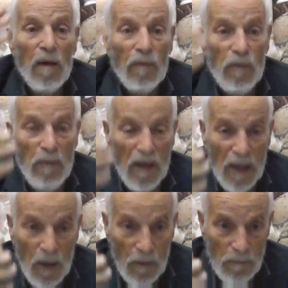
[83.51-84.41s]
في
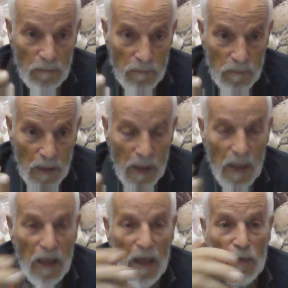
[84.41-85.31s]
ماضيكم الذي لا